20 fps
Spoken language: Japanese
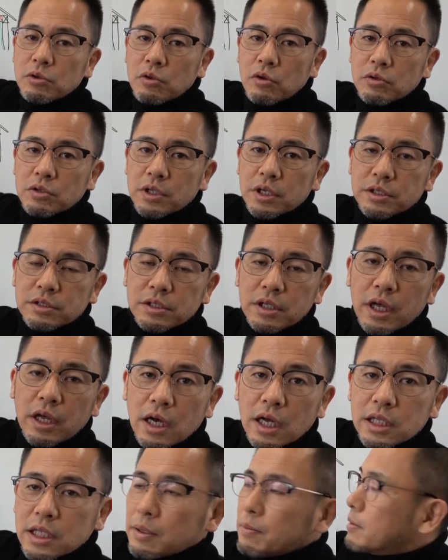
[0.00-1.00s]
を通ってですね
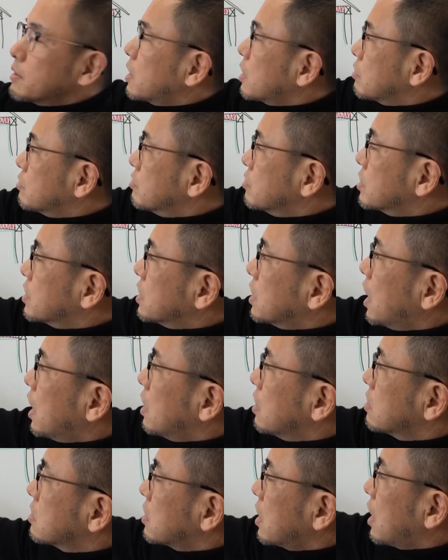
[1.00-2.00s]
温まった空気
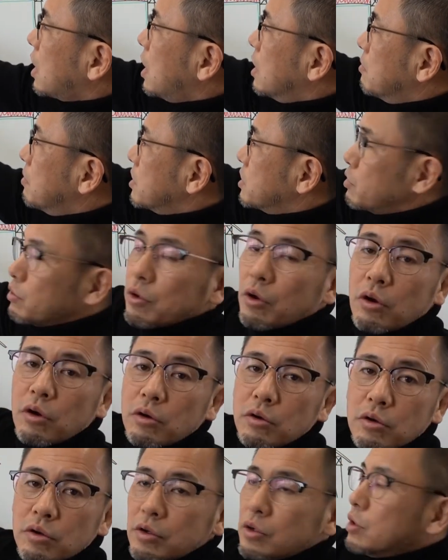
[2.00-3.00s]
が高い場所の
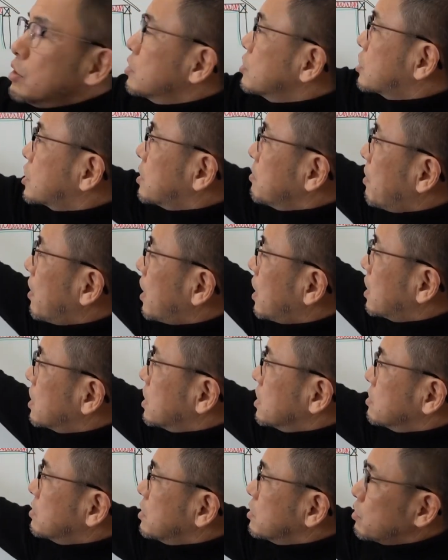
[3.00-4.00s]
隙間から
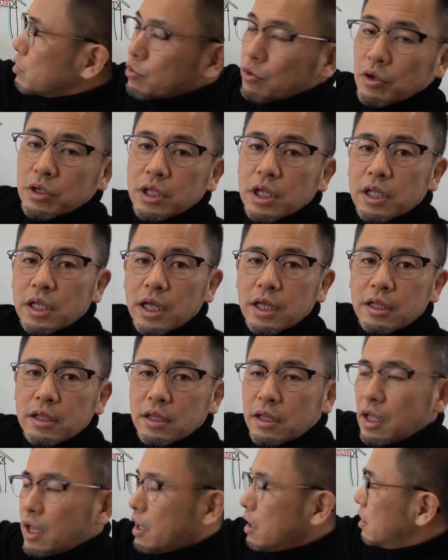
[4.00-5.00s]
ですね外へ出ていっ
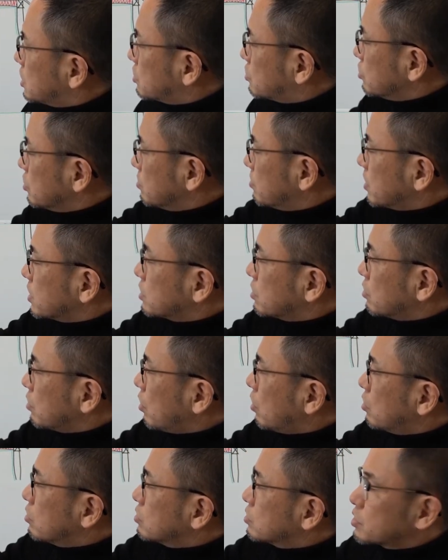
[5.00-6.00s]
て低い場所
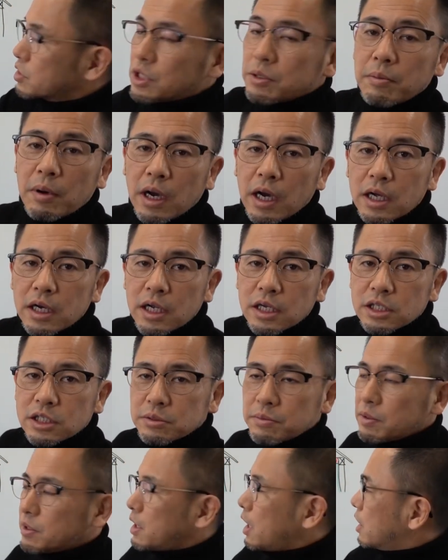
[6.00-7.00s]
の隙間から
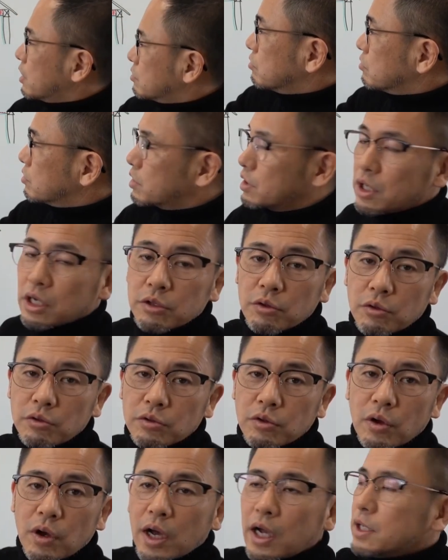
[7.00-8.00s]
冷た空気がど
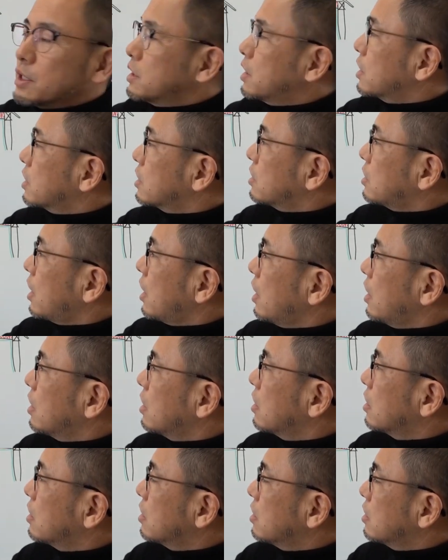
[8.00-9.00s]
んどん入ってきて
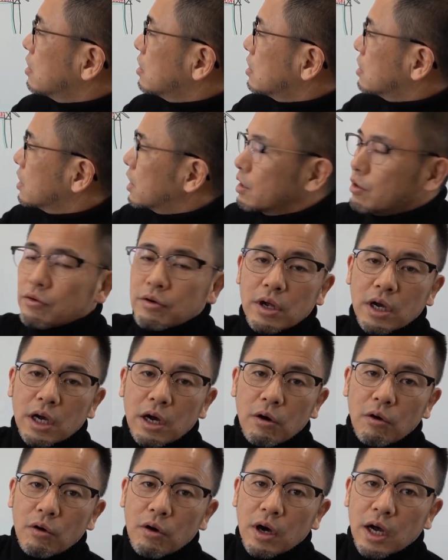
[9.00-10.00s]
家の
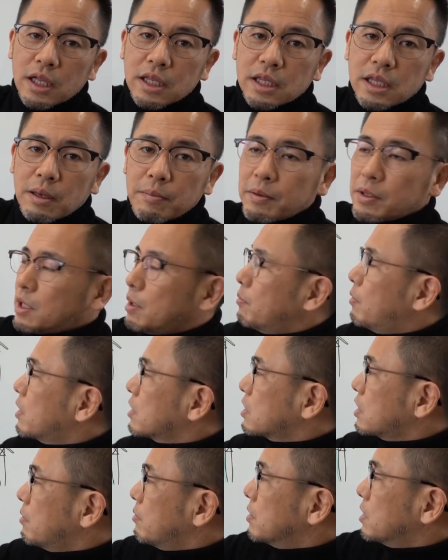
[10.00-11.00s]
中を温めて
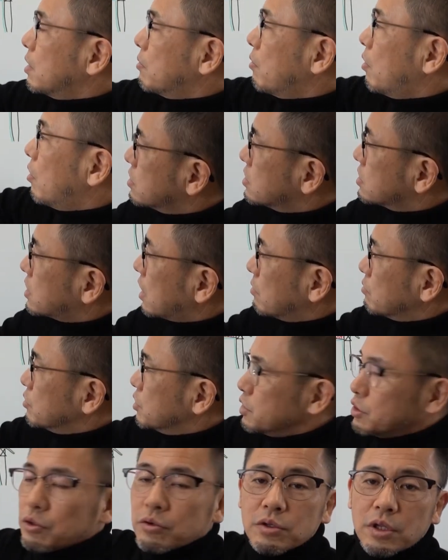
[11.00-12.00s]
も温めても寒
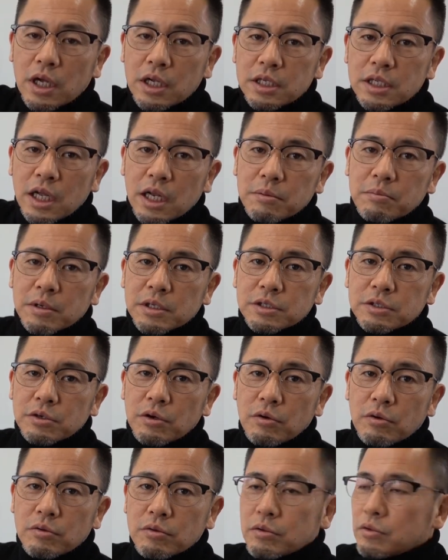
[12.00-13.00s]
い状態になります
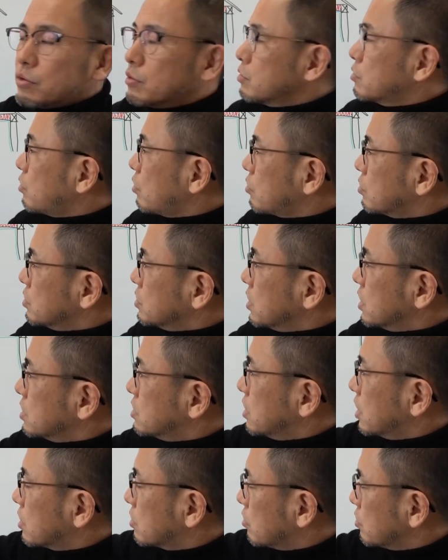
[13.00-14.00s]
よ特にで
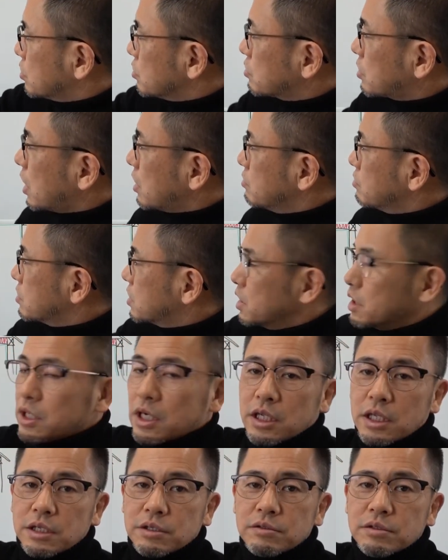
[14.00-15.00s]
すねこの床付近
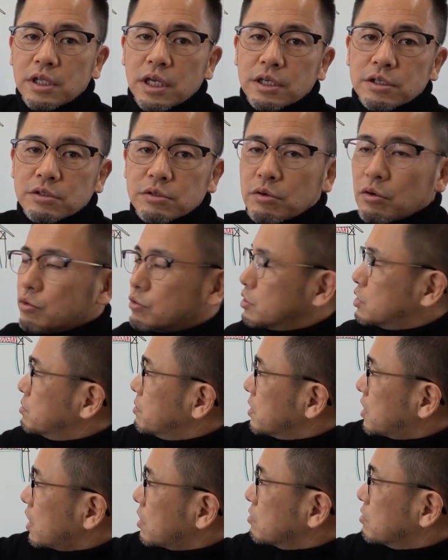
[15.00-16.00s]
がですねすごく
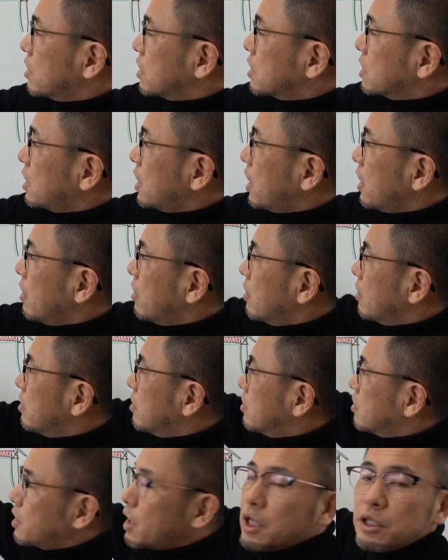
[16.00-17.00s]
冷たくなって
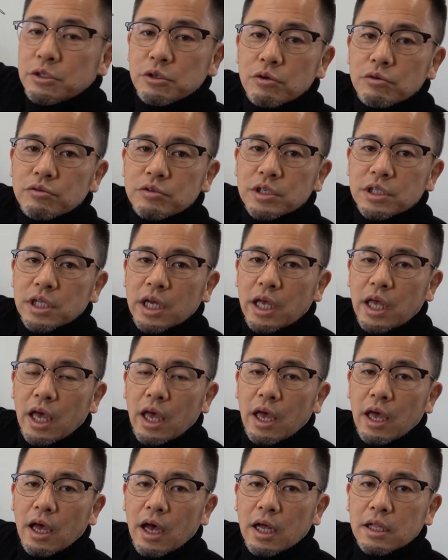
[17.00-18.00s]
天井付近だ
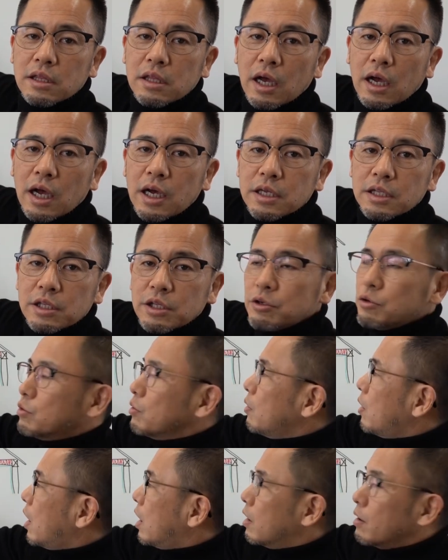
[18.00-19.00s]
けあったかいっていう
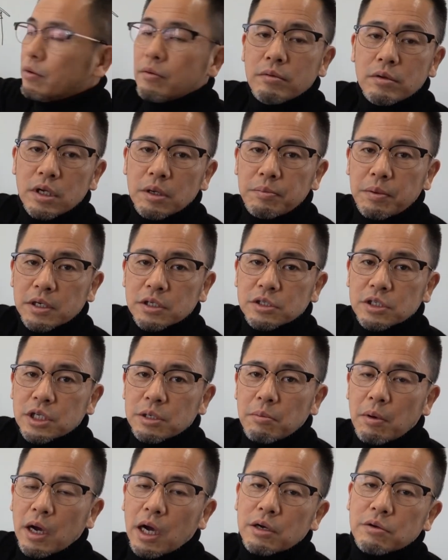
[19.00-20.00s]
のはやっぱり
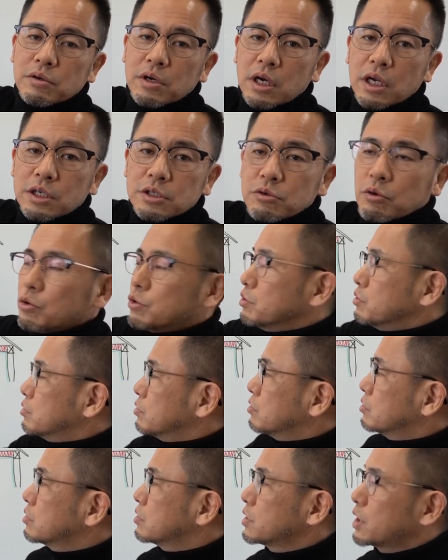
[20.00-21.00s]
隙間があるからそういう
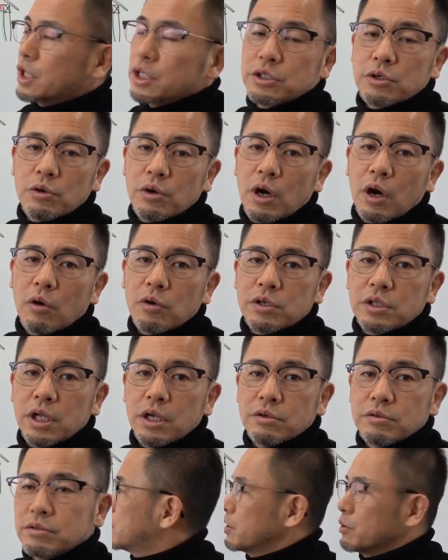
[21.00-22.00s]
現象が起きて
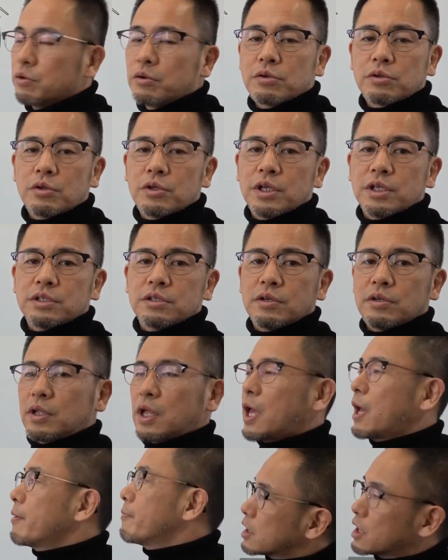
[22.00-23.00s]
るっていうことですの
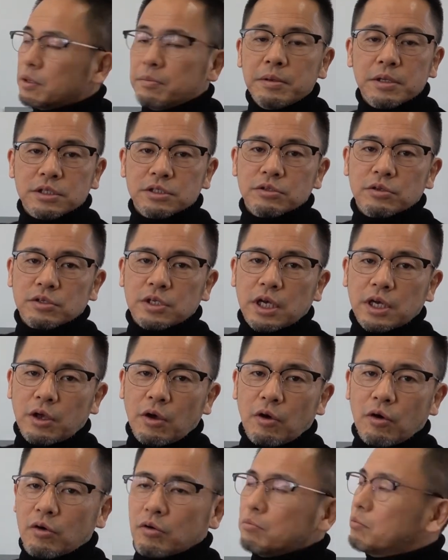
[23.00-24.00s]
で機密の作
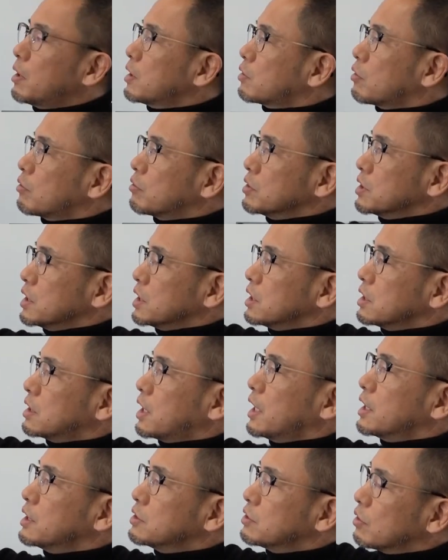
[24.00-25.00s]
業まあ特に
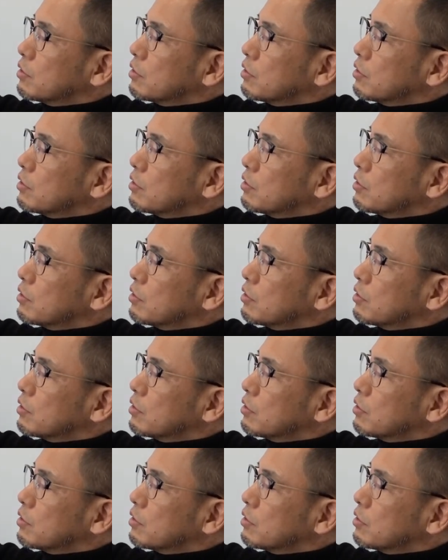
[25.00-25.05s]
天井